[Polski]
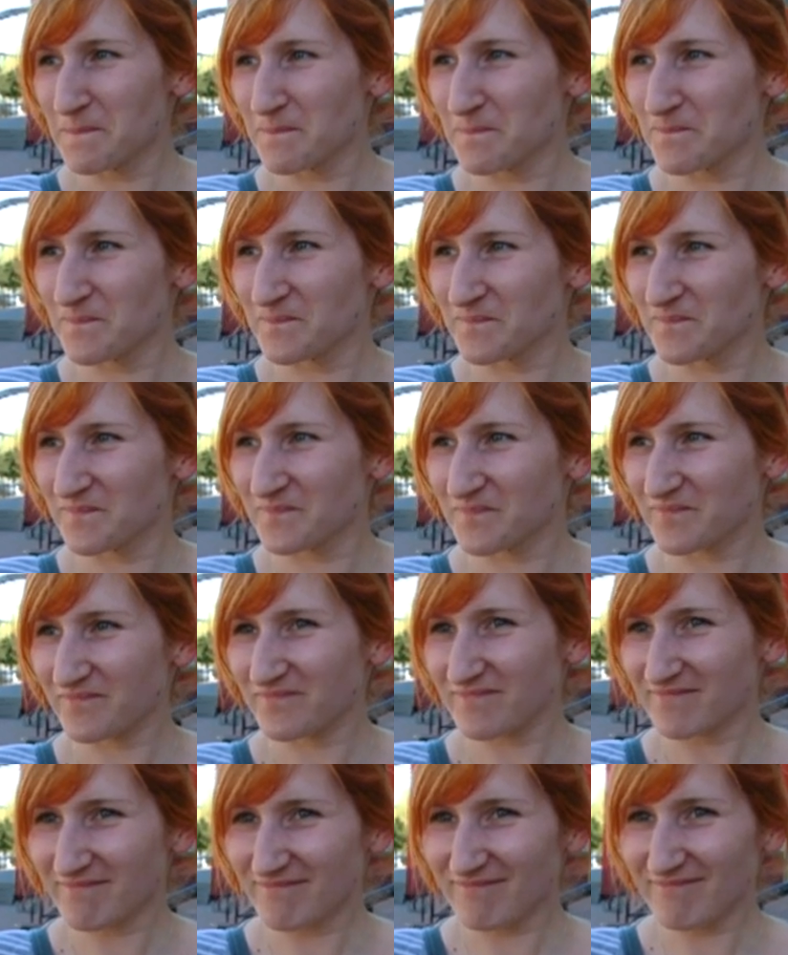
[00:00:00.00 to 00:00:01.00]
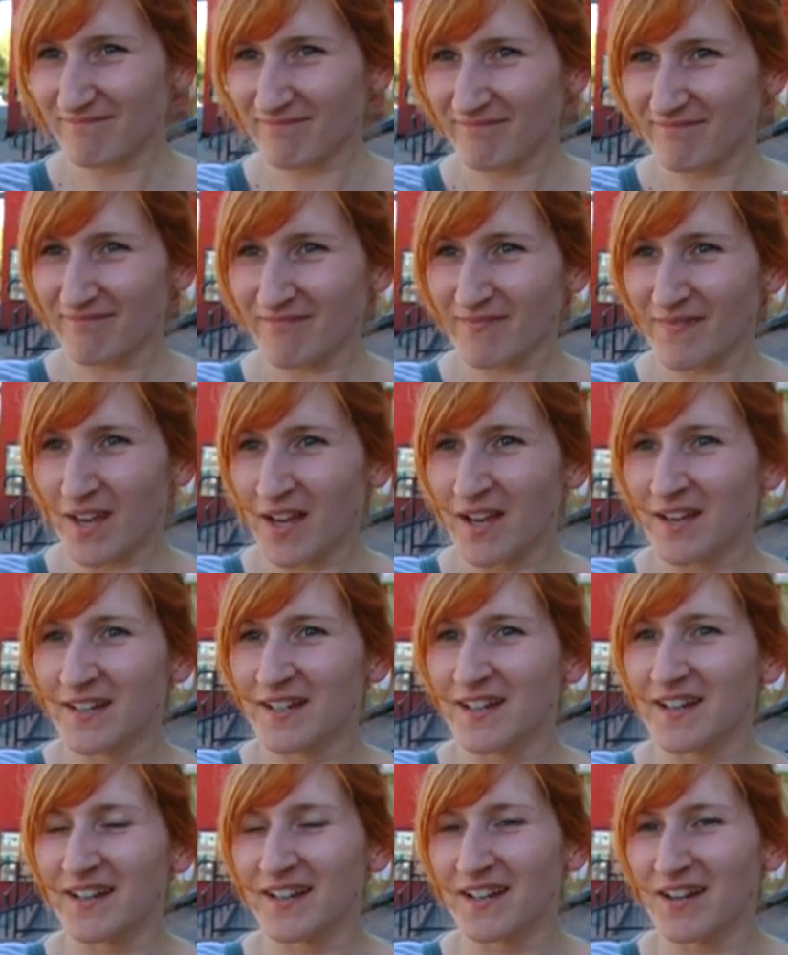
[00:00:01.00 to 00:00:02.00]
Do czego to było określenie?
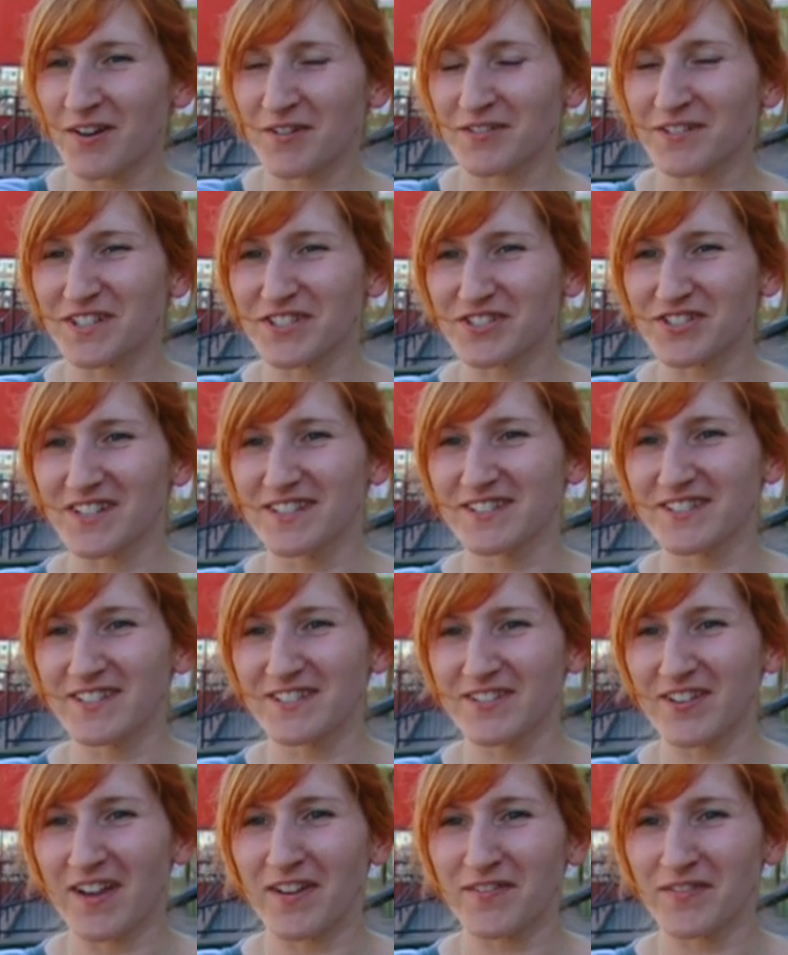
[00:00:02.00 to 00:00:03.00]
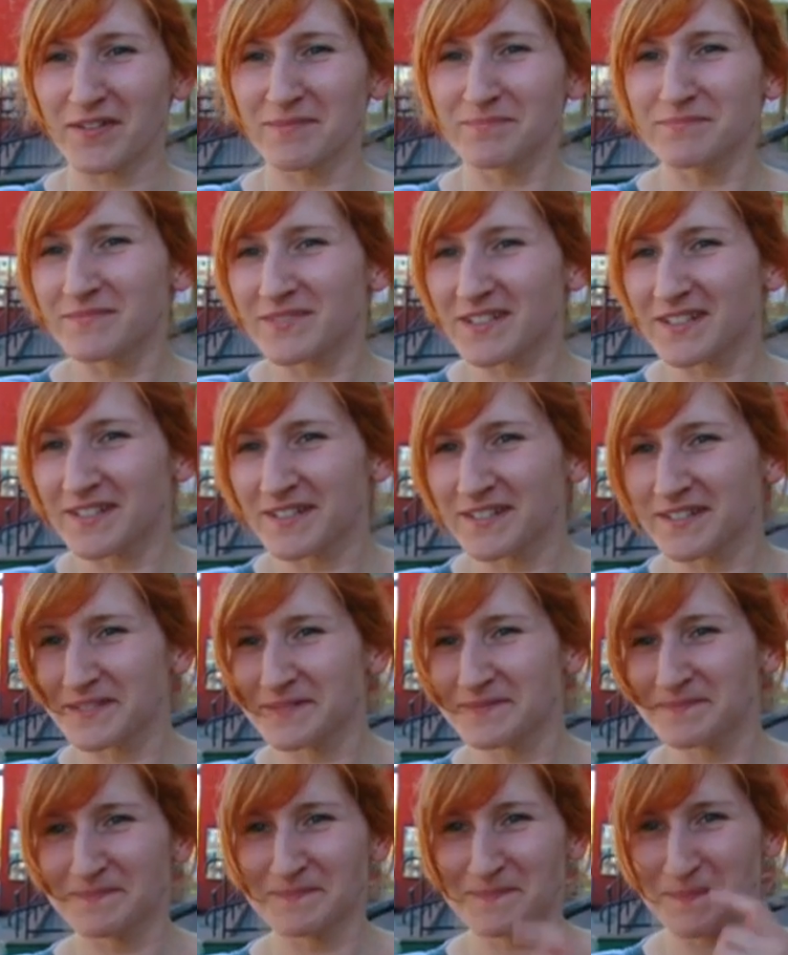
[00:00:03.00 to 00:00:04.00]
E, określenie, no ja wiem,
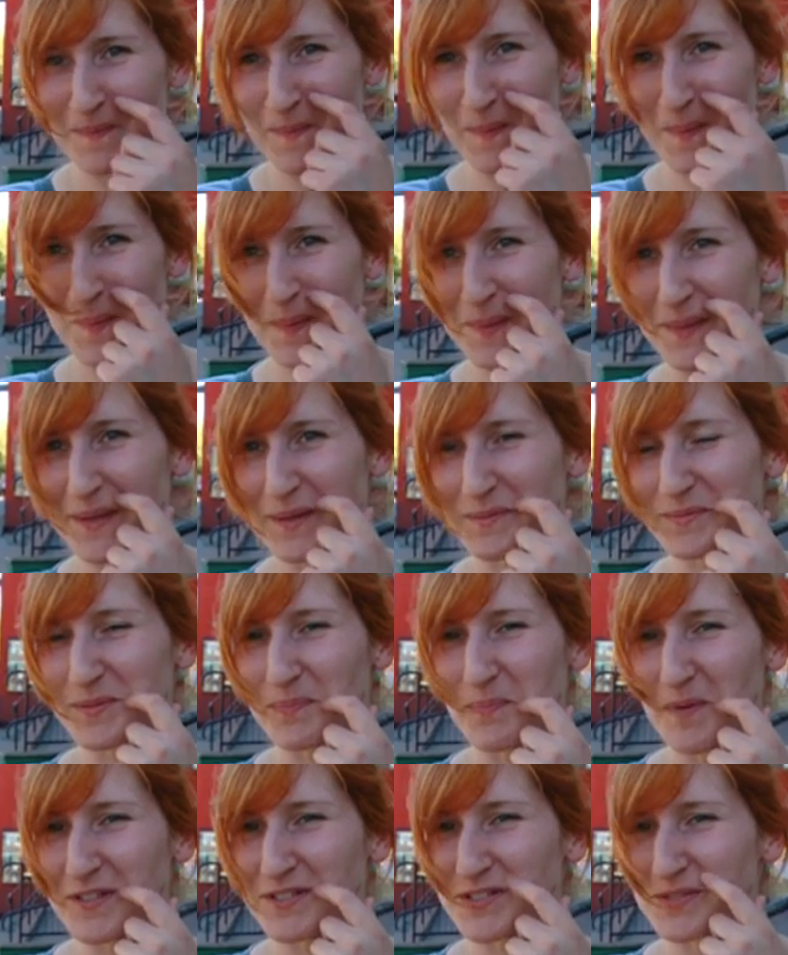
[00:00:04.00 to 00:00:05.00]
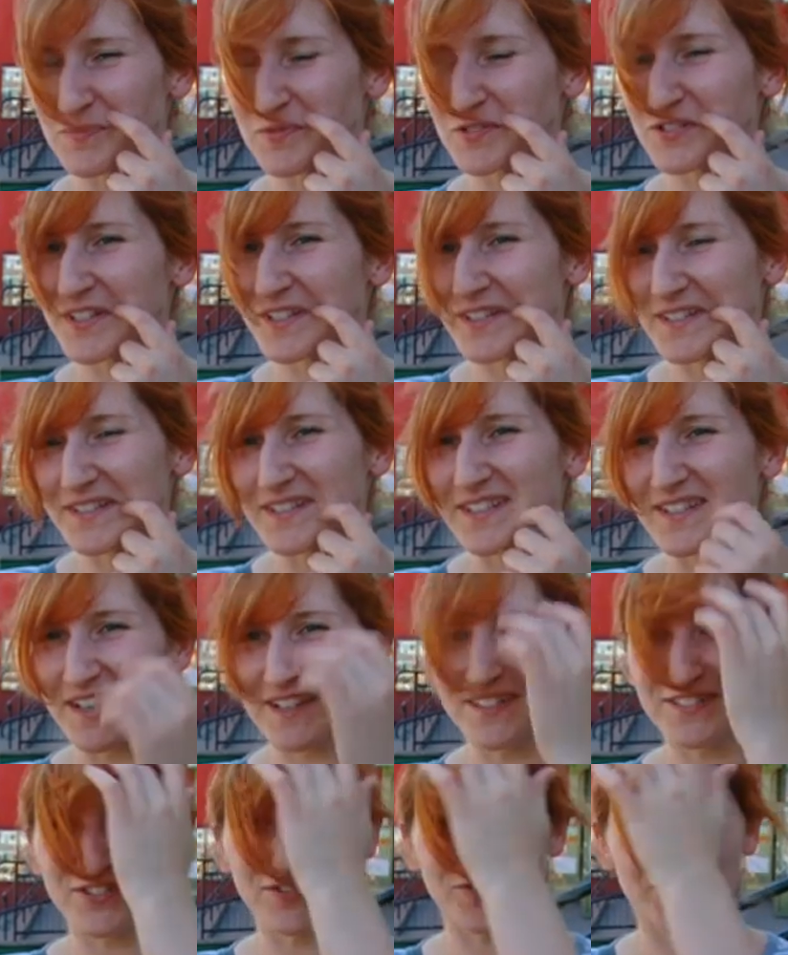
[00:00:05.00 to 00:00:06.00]
e, jakby to powiedzieć, może
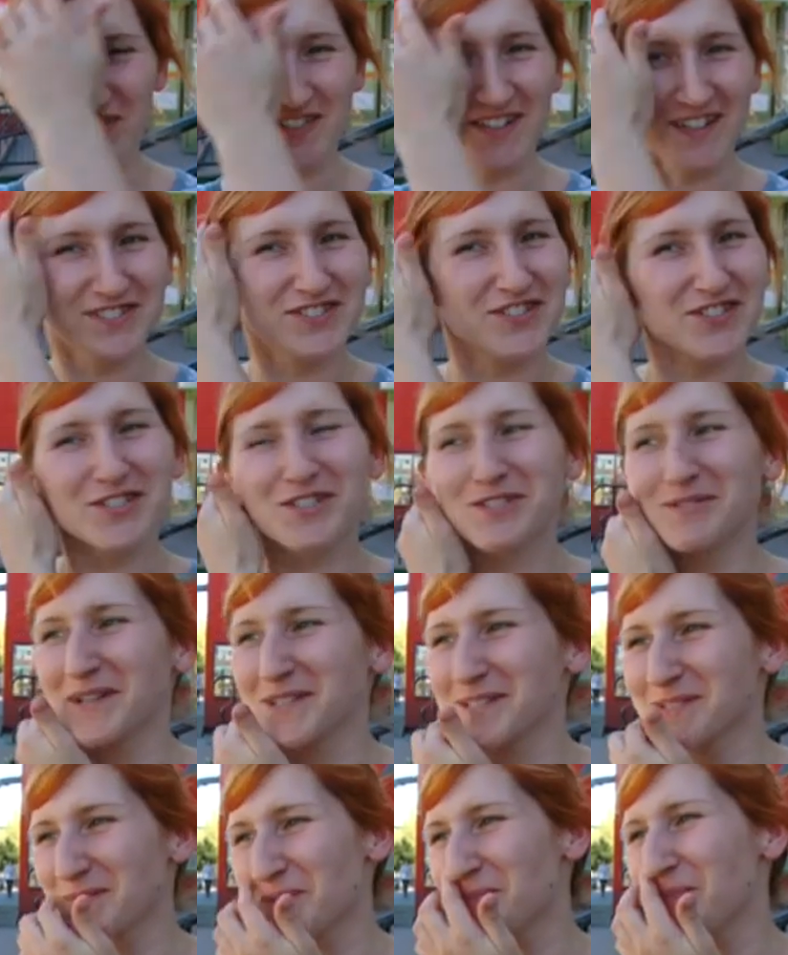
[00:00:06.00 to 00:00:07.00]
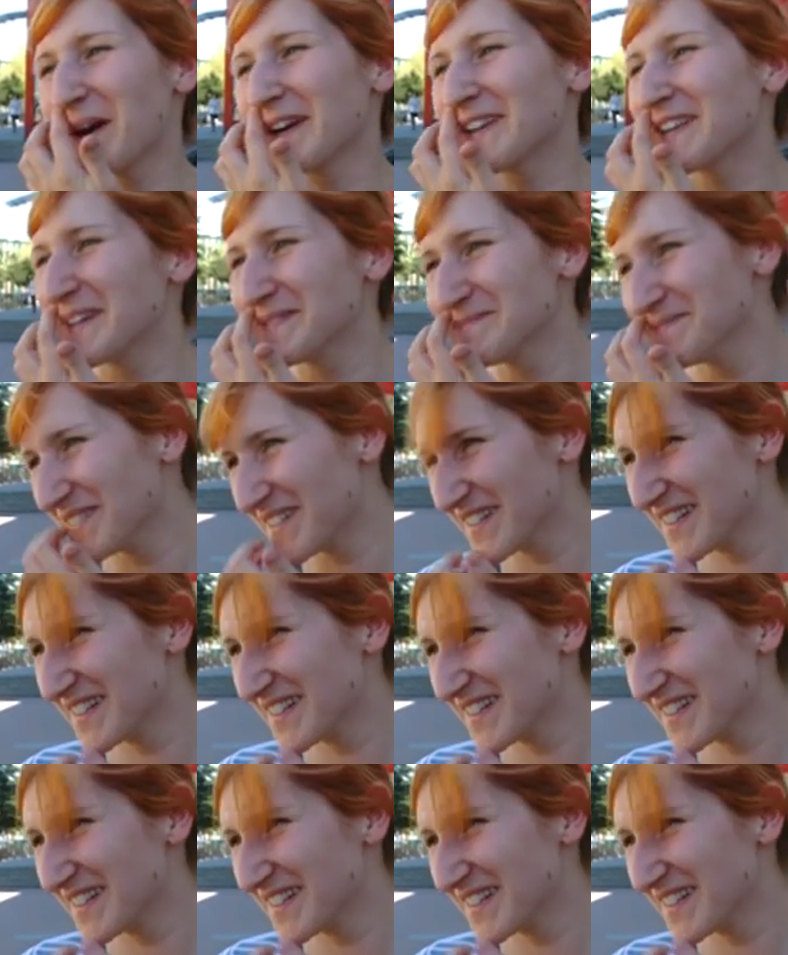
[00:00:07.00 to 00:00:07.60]
jak dziewczyna gdzieś szła z chłopakiem.